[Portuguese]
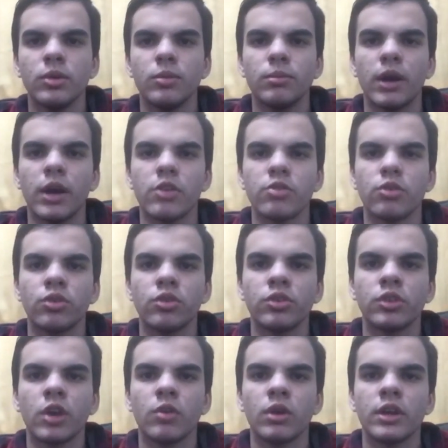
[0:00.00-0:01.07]
Mas vou
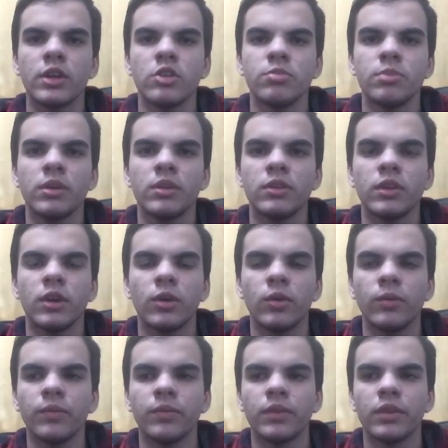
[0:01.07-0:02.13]
citar um aqui em
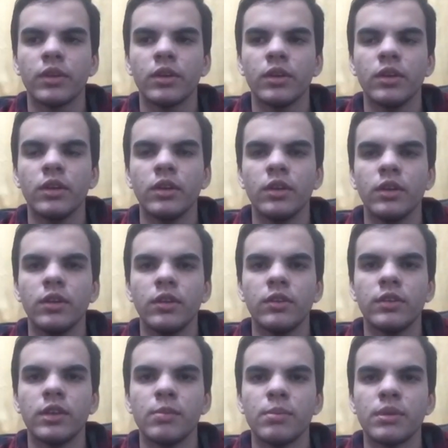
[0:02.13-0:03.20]
especial.
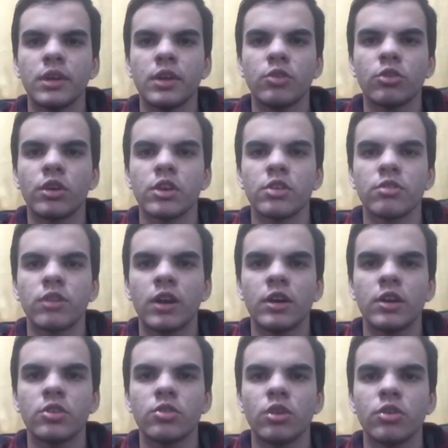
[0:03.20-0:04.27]
Sempre nas horas
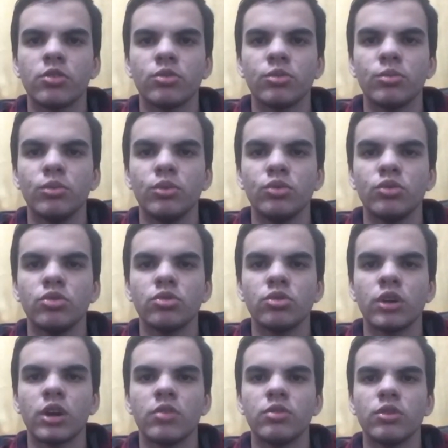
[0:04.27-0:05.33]
vagas gosto muito de
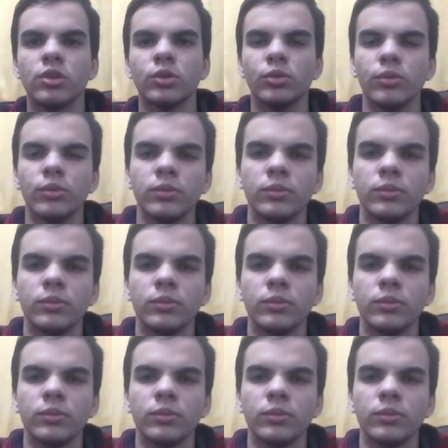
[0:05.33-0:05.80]
tocar violão.